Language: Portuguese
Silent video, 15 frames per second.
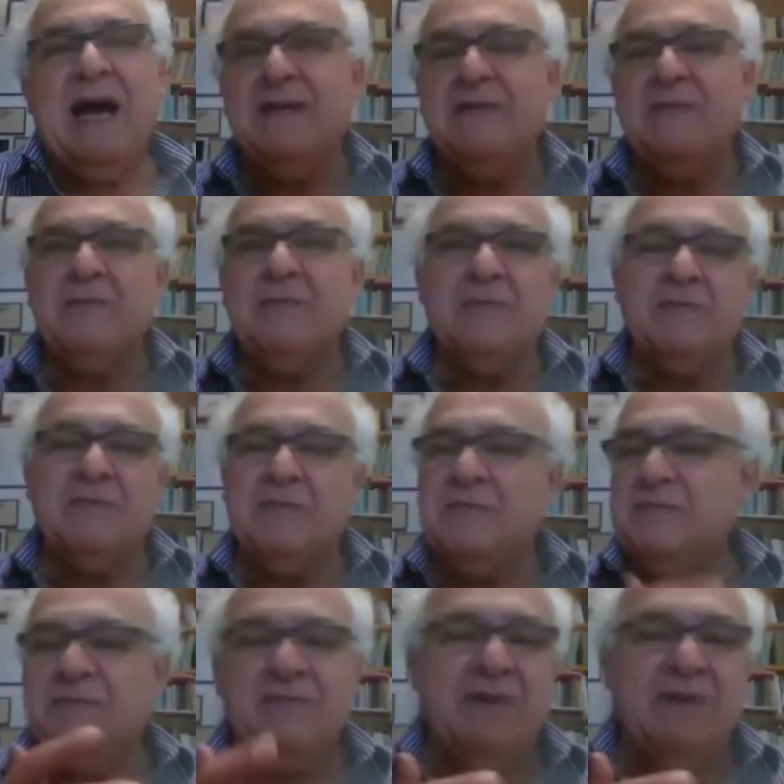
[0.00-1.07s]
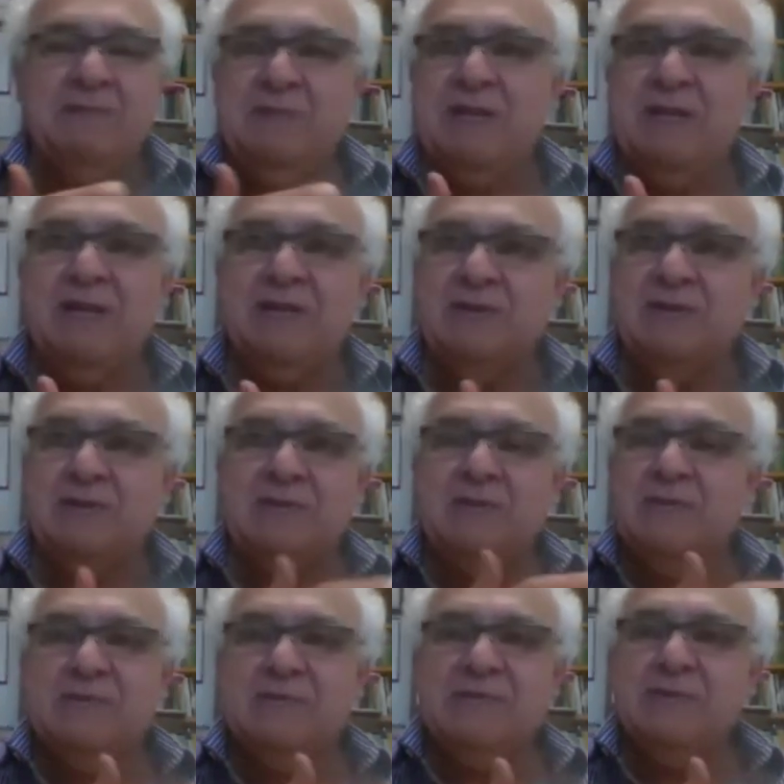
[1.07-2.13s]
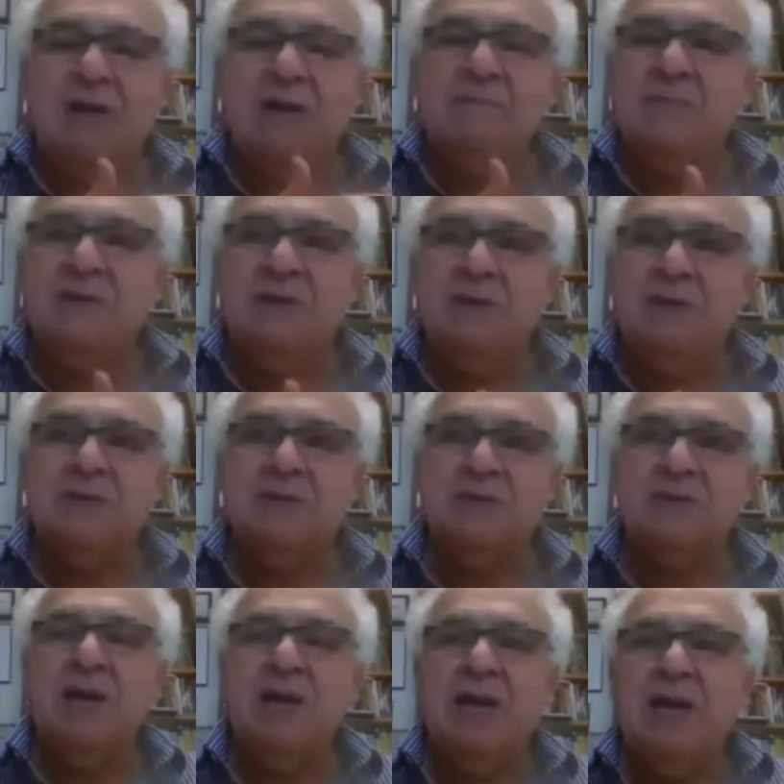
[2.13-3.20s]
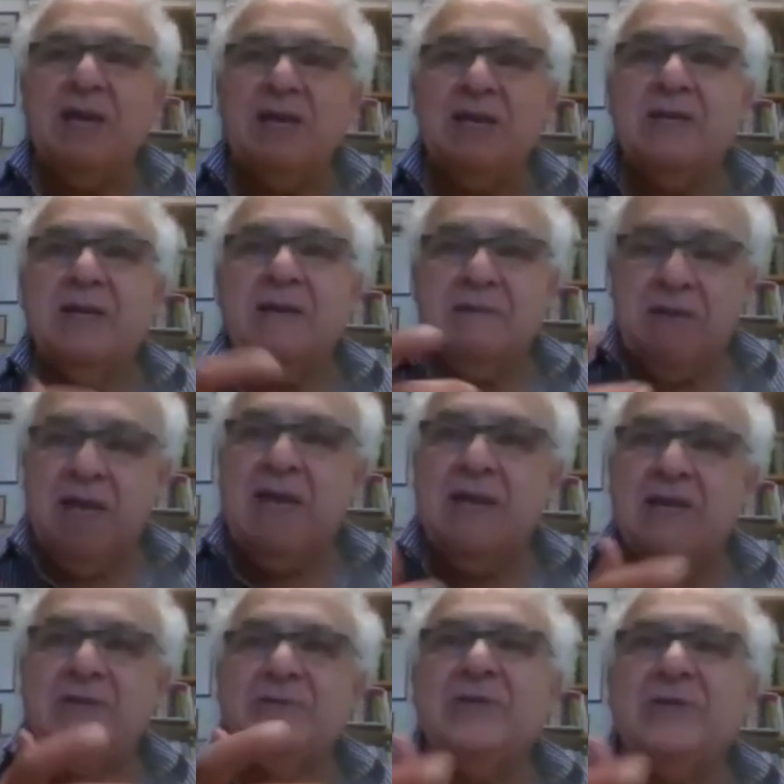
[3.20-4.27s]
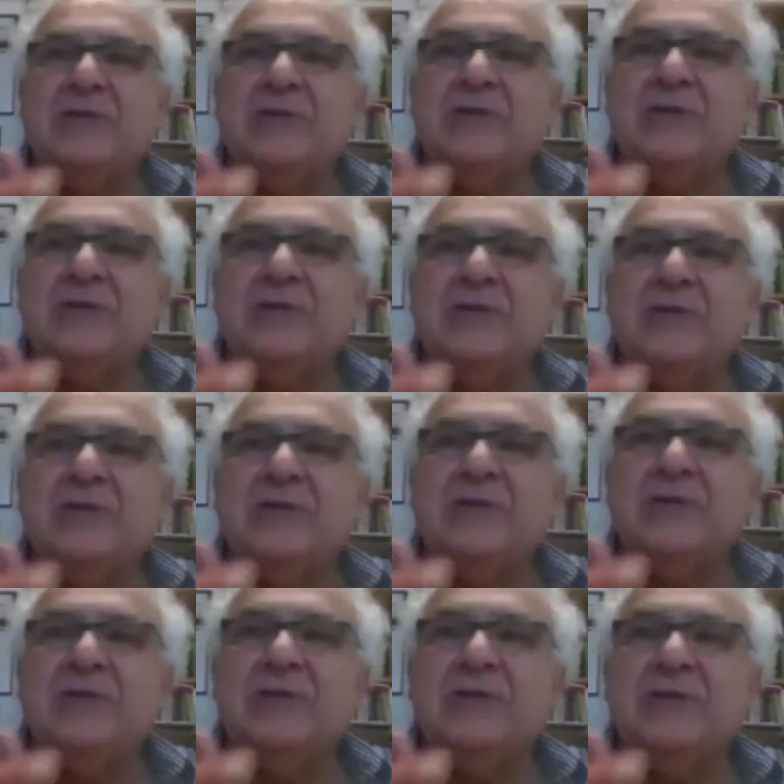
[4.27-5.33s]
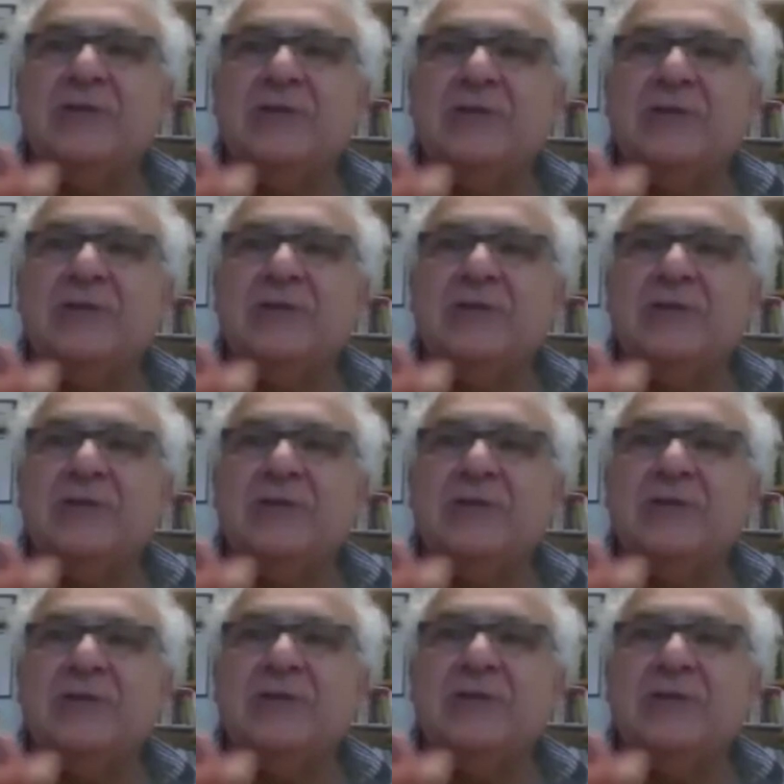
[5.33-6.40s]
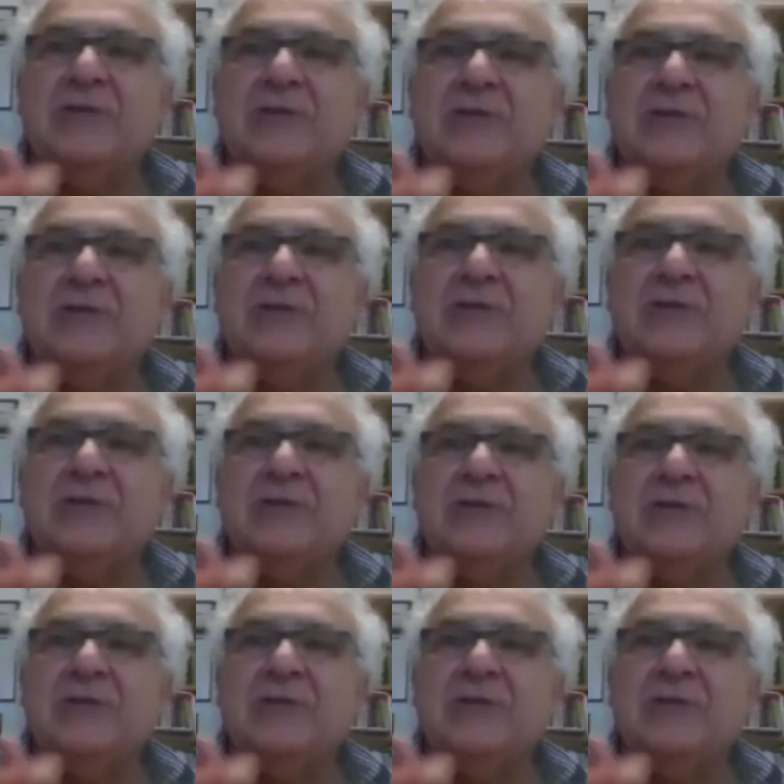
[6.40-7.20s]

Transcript: em que hum, família de, um, de amigos que eles tinham um cinegrafista, o